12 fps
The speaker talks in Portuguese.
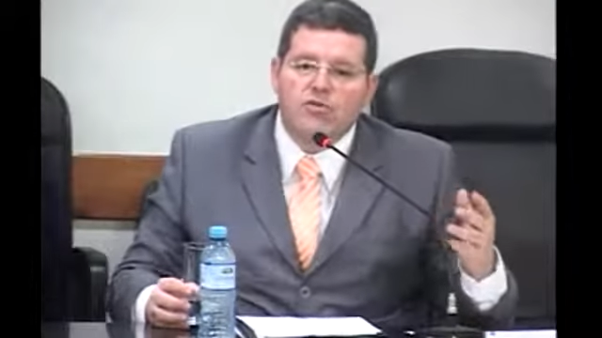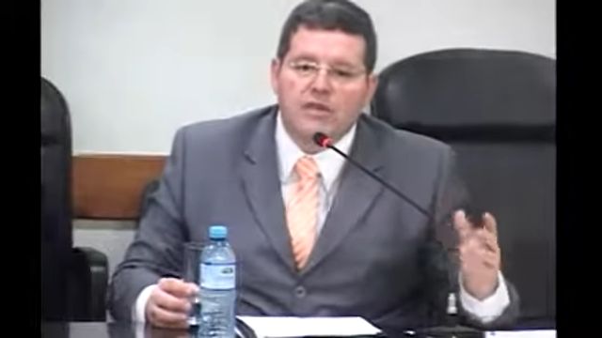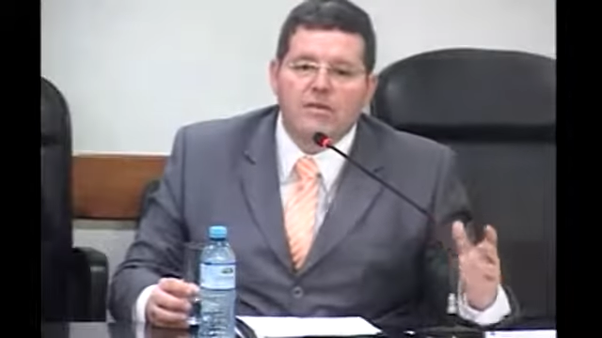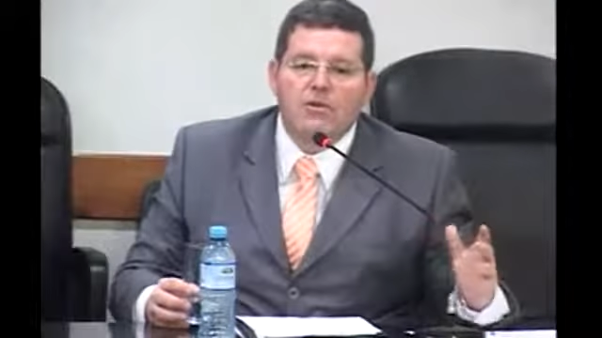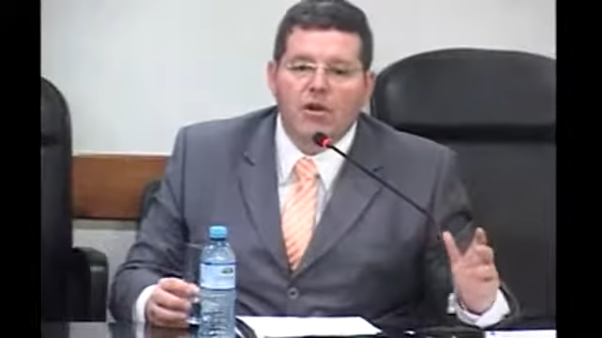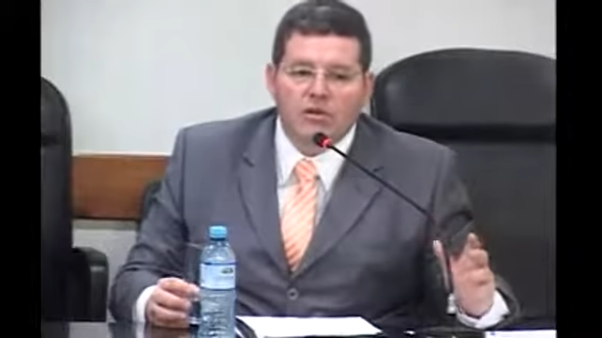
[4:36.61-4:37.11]

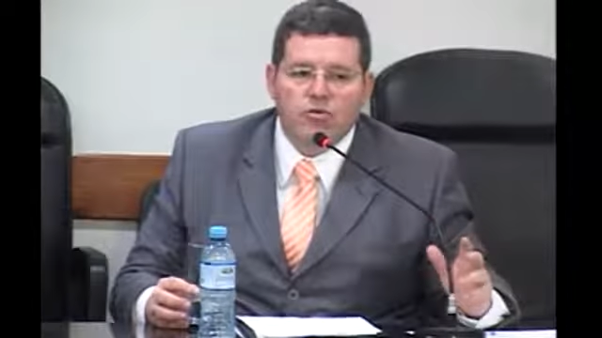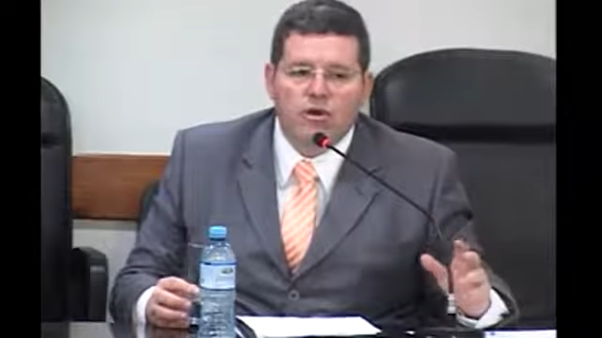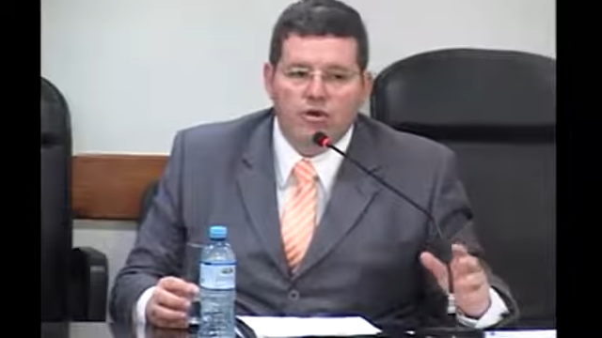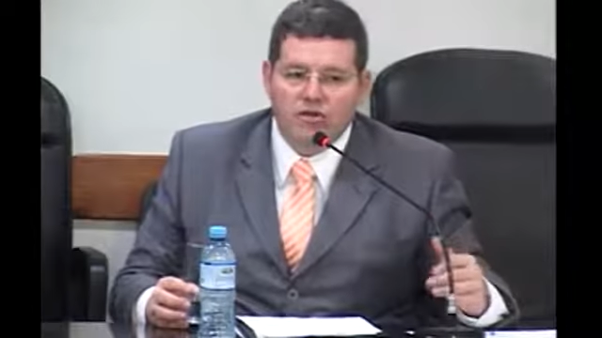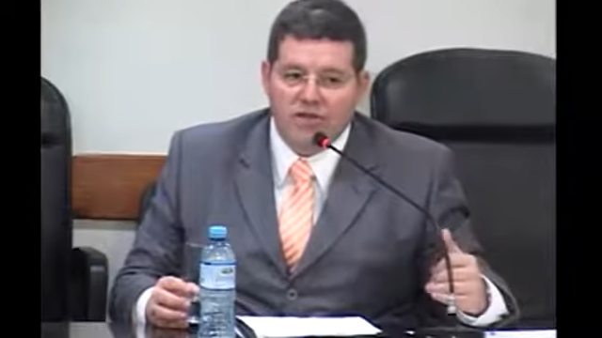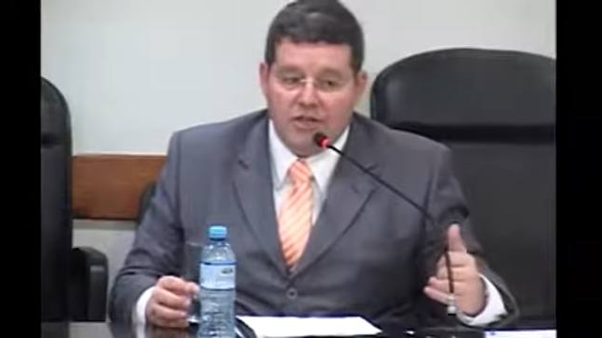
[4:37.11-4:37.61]

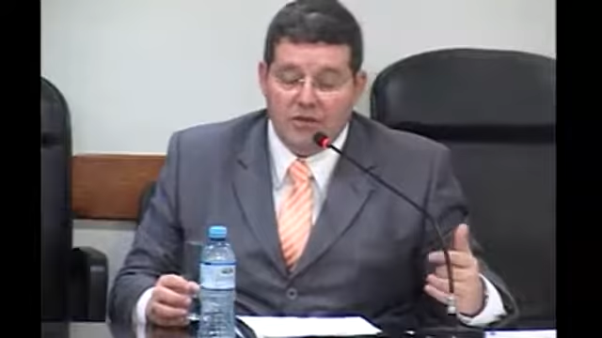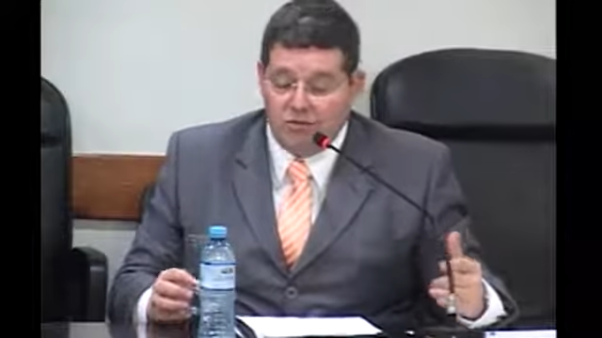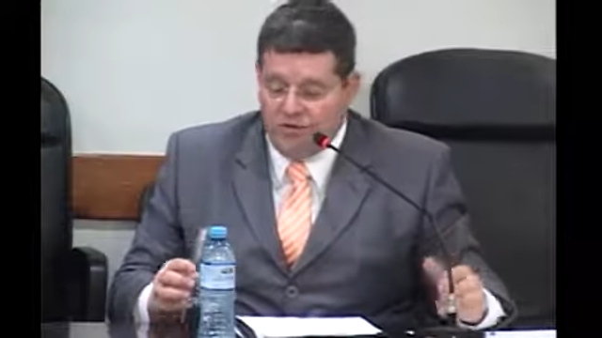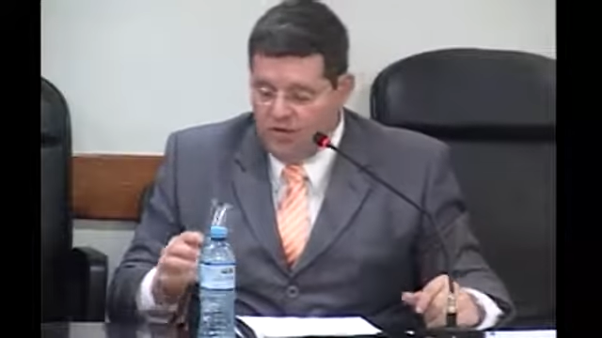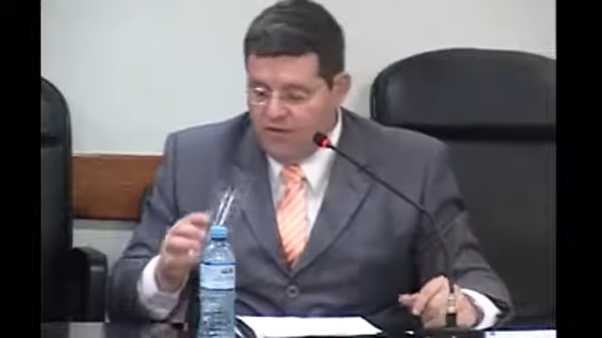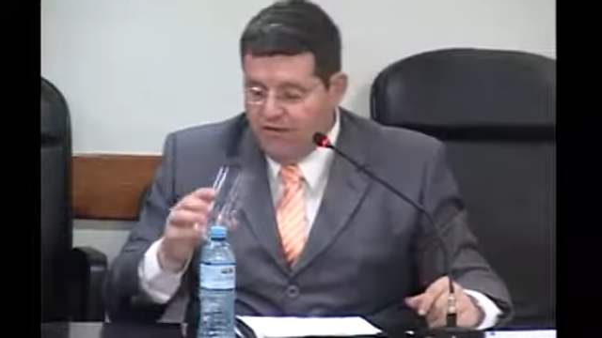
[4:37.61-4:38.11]
deambulatório, o direito
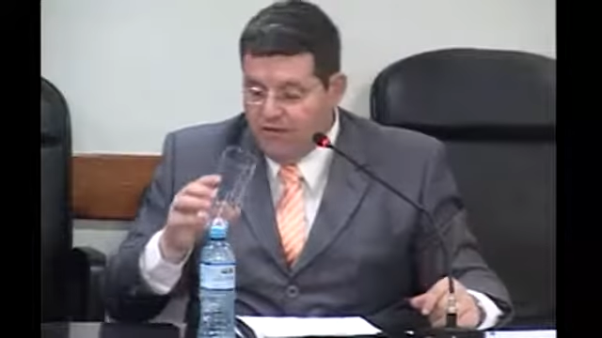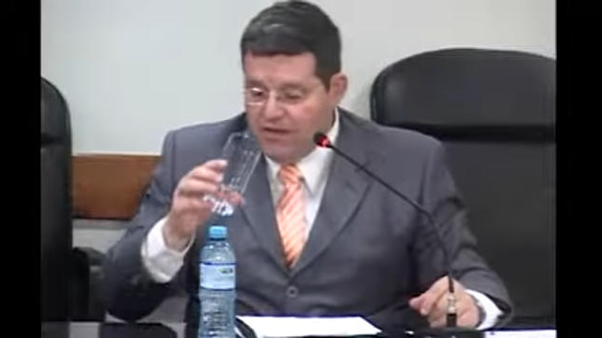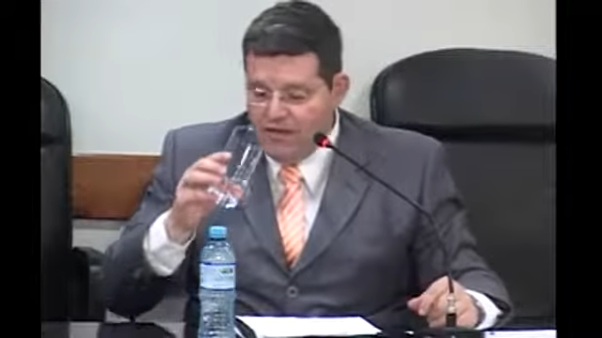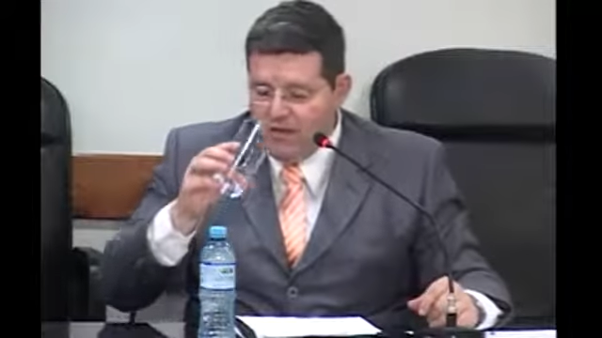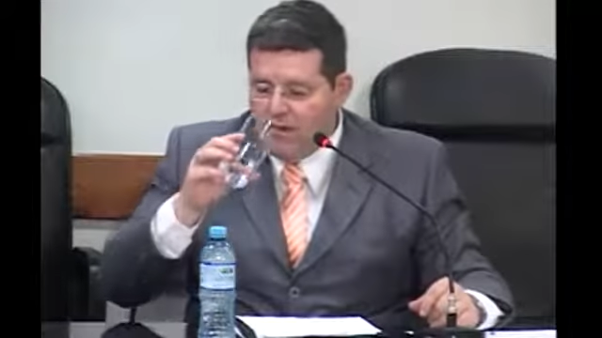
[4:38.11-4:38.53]
de ir e vir.